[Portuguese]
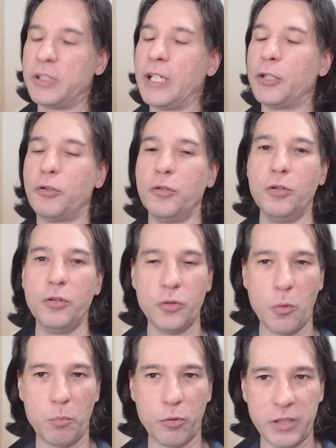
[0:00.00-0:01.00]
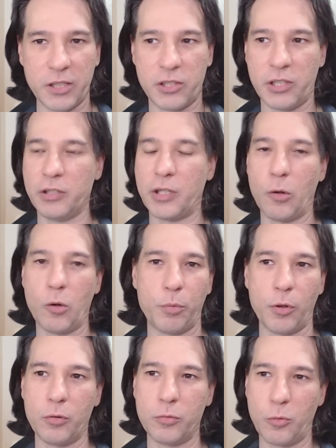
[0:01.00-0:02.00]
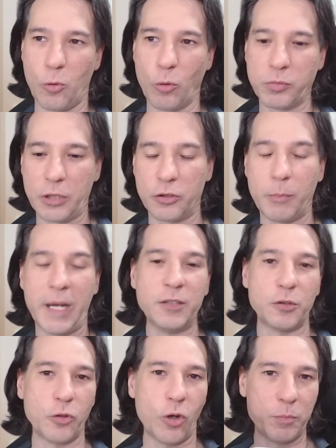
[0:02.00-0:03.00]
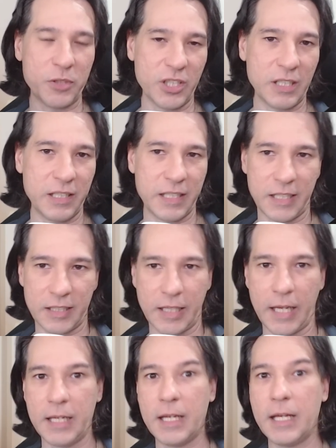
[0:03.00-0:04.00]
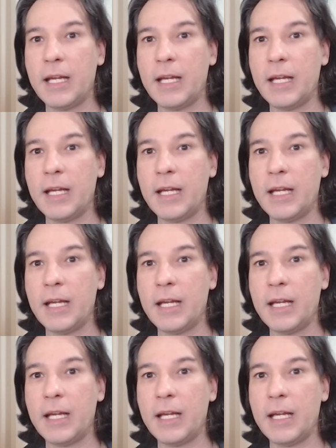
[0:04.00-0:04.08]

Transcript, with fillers: tem tudo bonitinho, você comprou o computador mais top de linha que tem,